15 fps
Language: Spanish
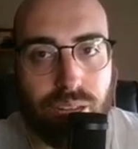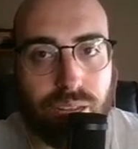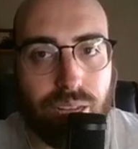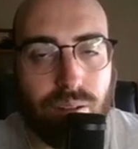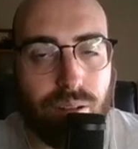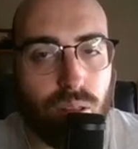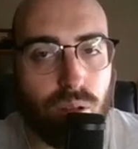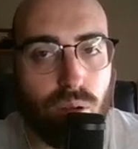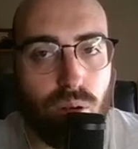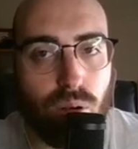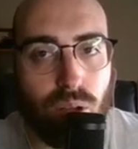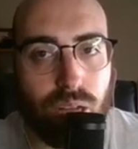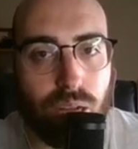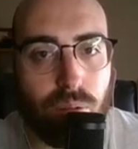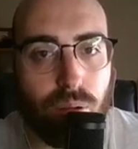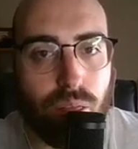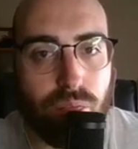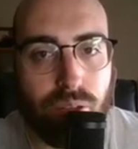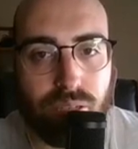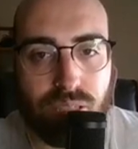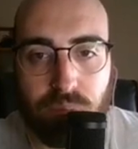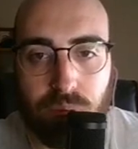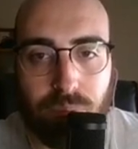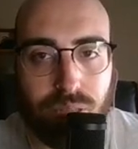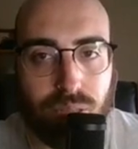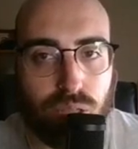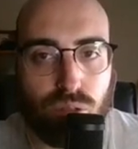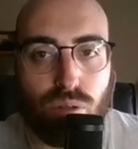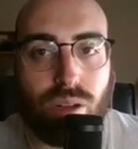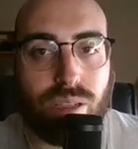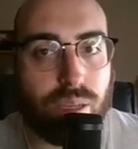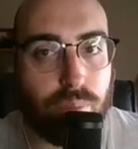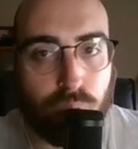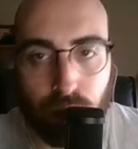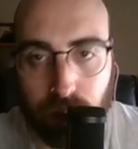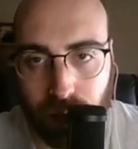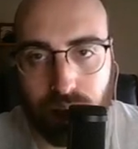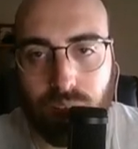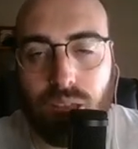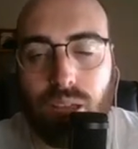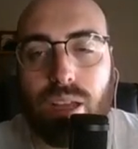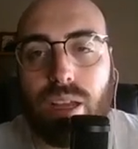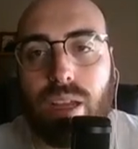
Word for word: acabado con lo que acabo de hacer, simplemente he hecho una chapucilla